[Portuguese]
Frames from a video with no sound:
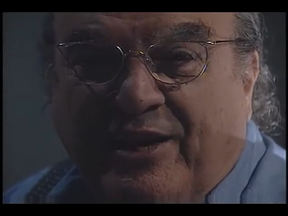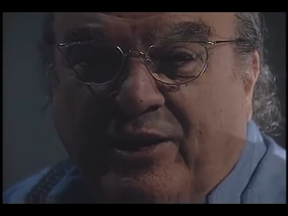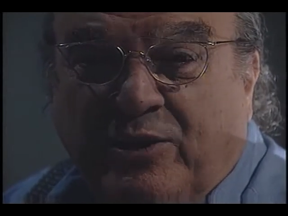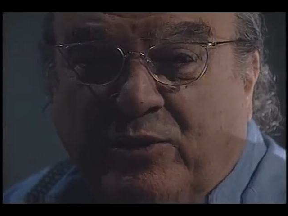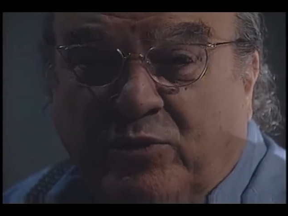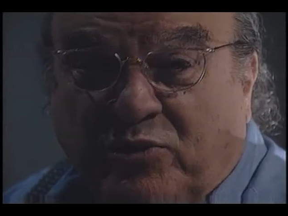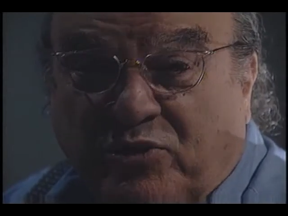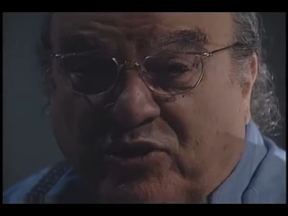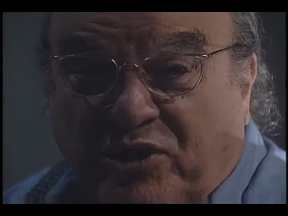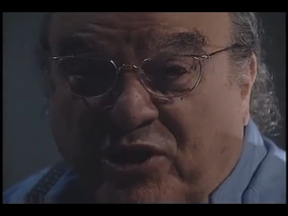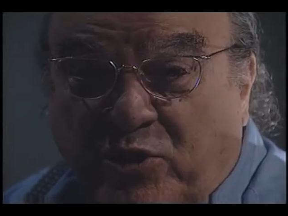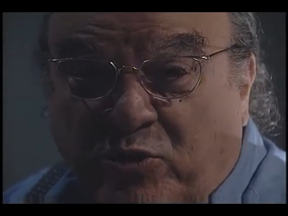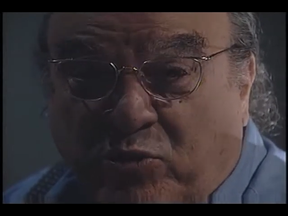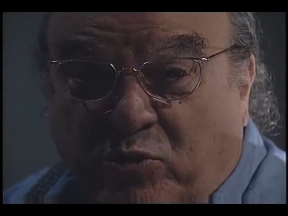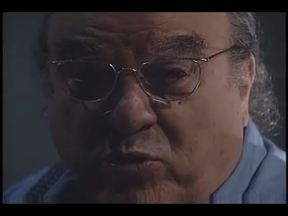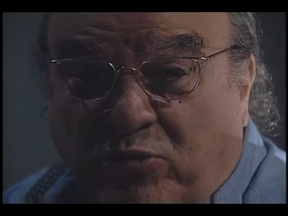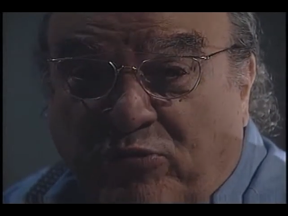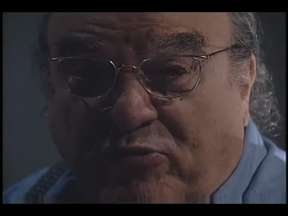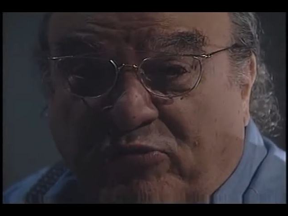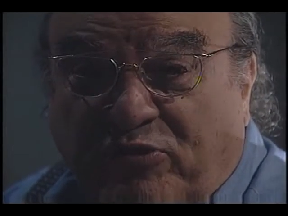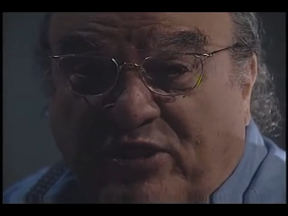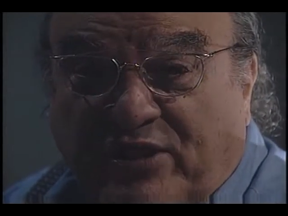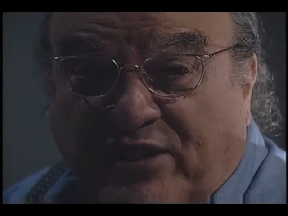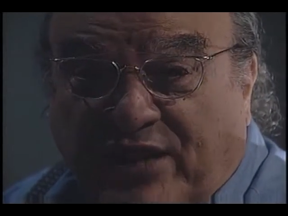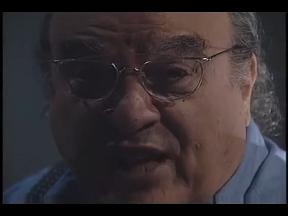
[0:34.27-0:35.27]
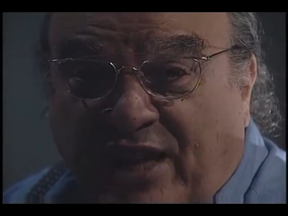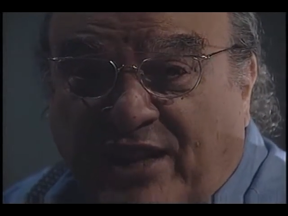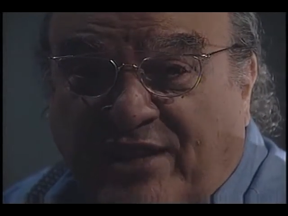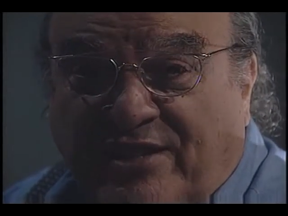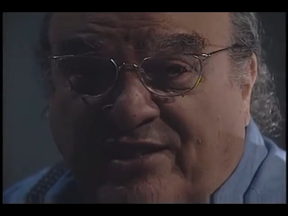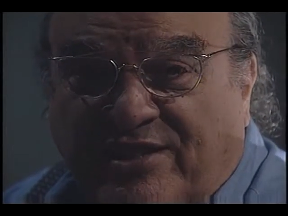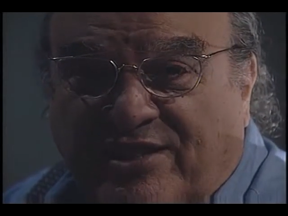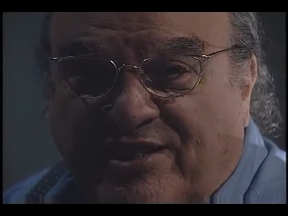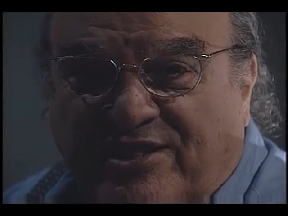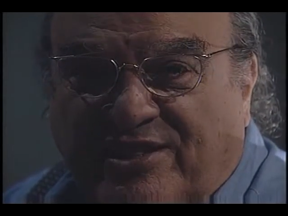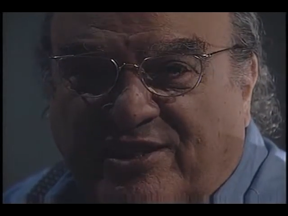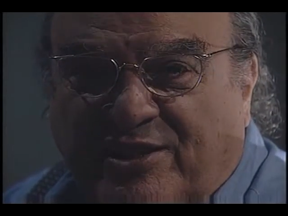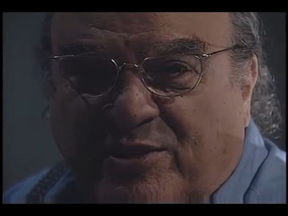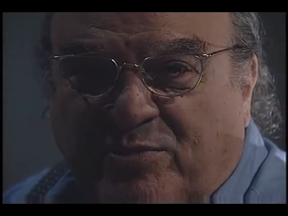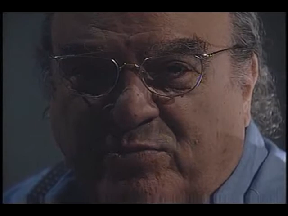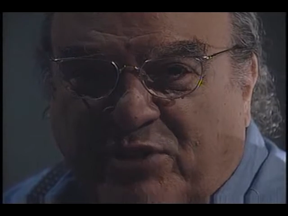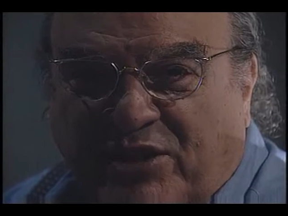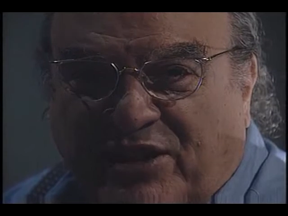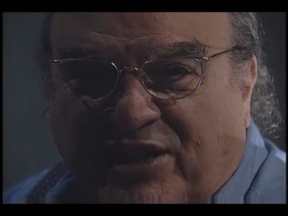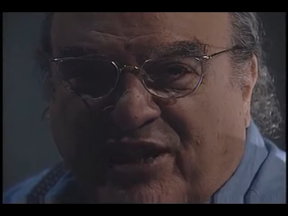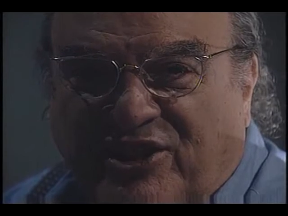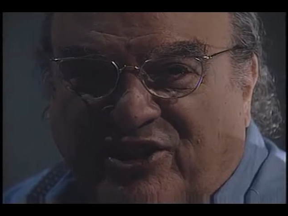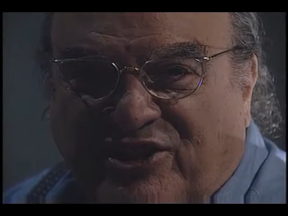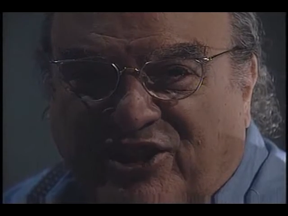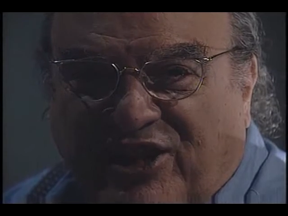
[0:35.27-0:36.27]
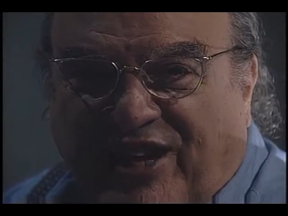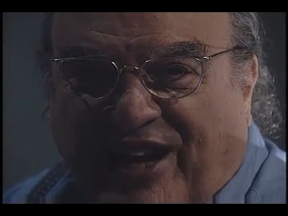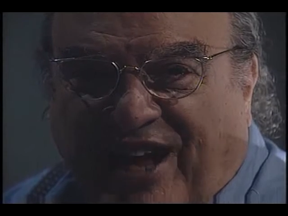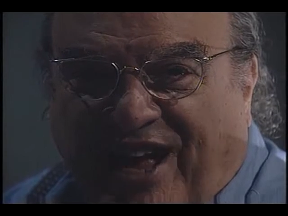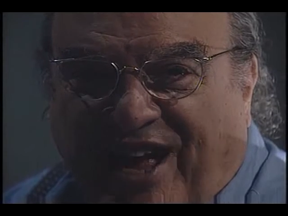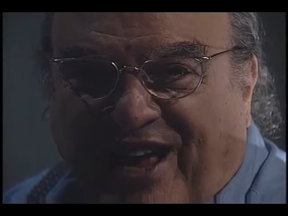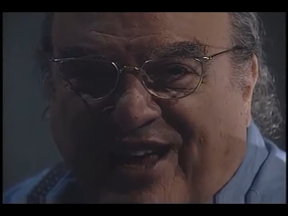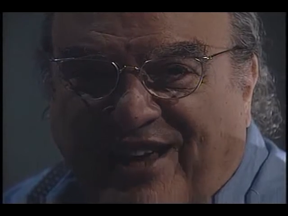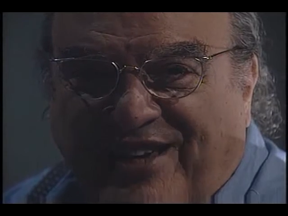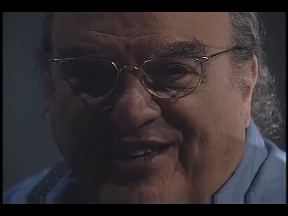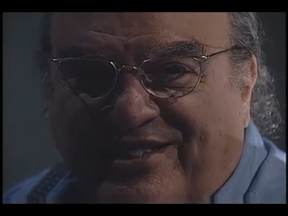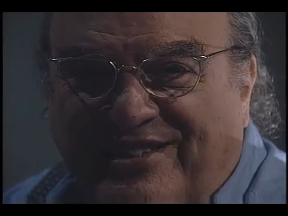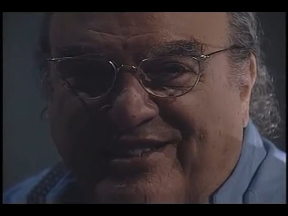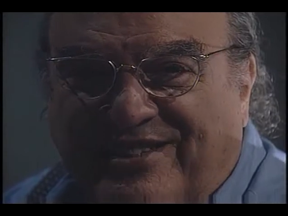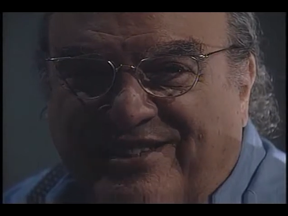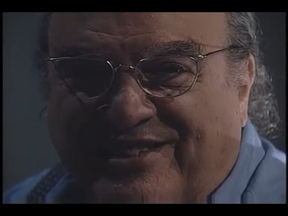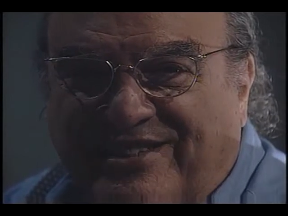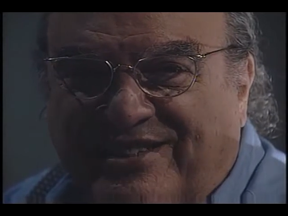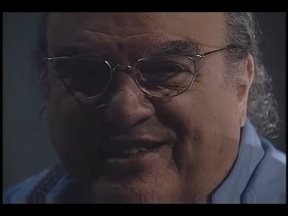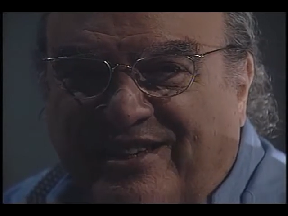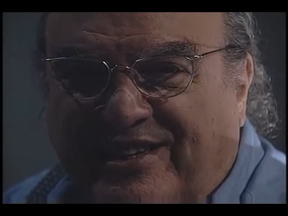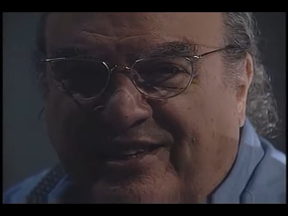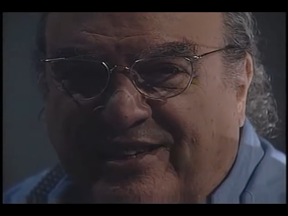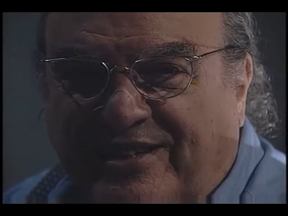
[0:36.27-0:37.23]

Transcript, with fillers: e os inconfidentes de Minas Gerais.